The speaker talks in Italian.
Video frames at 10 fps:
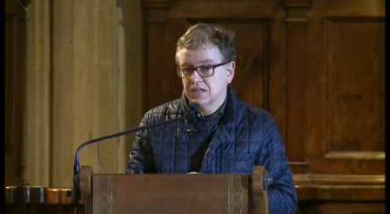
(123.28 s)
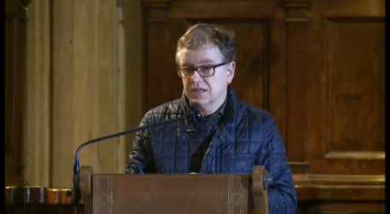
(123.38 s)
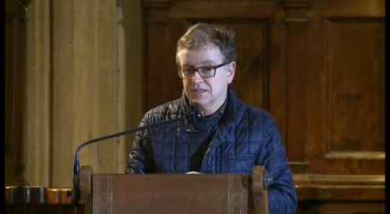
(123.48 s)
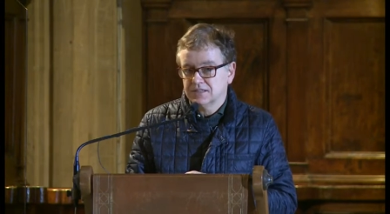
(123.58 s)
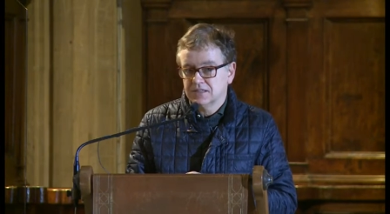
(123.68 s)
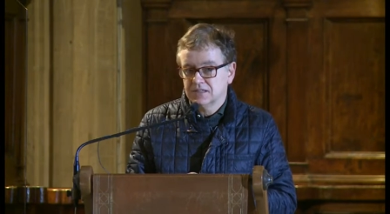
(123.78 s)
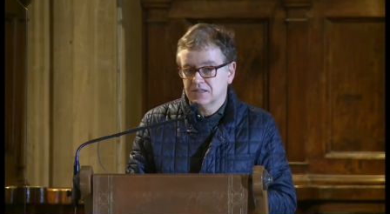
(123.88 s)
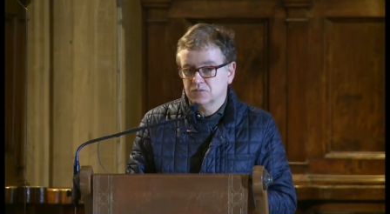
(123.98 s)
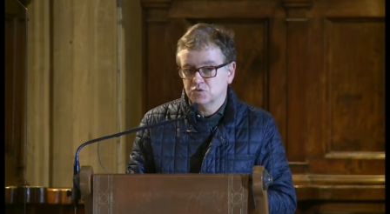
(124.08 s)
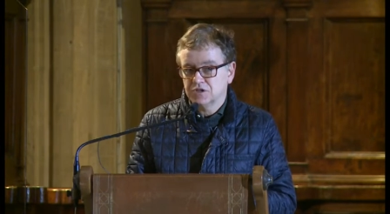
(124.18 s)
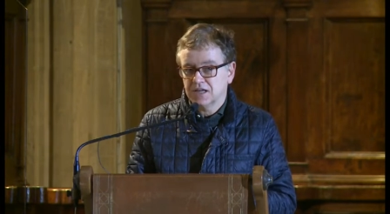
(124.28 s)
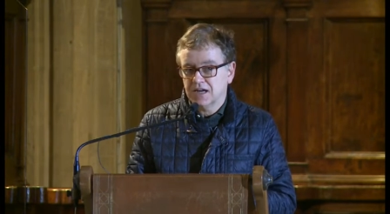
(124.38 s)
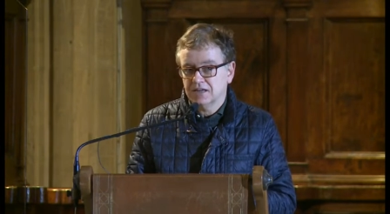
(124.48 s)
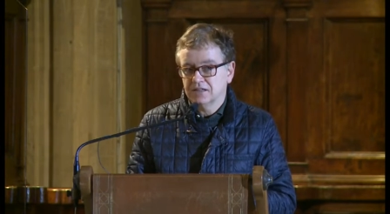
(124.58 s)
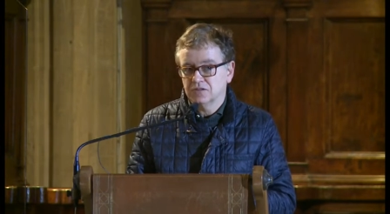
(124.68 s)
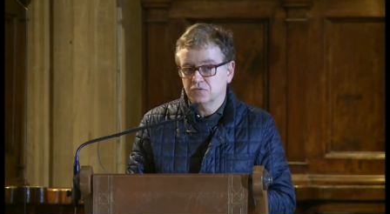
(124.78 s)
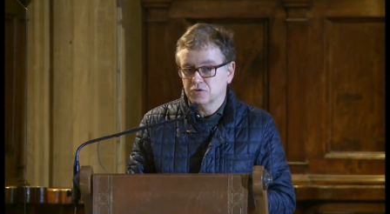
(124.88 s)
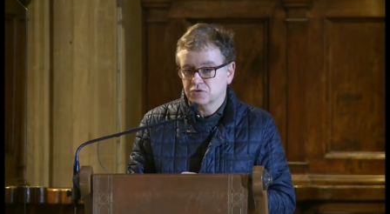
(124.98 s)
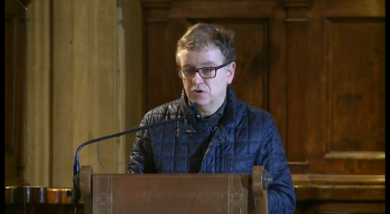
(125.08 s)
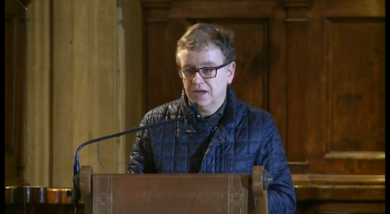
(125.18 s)
della rassegna musicale
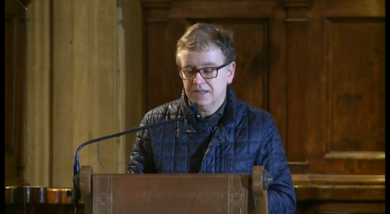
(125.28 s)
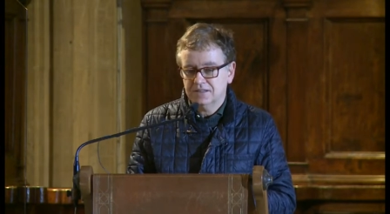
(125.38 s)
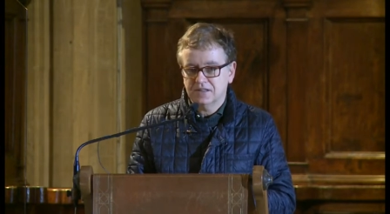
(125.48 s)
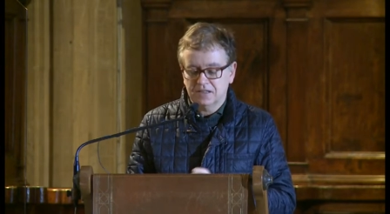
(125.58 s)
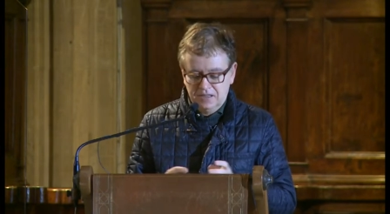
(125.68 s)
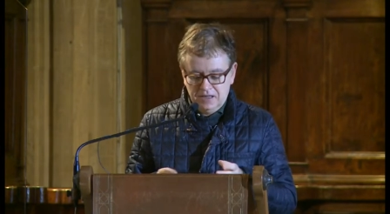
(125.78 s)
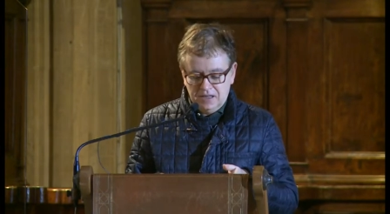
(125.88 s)
Floscolende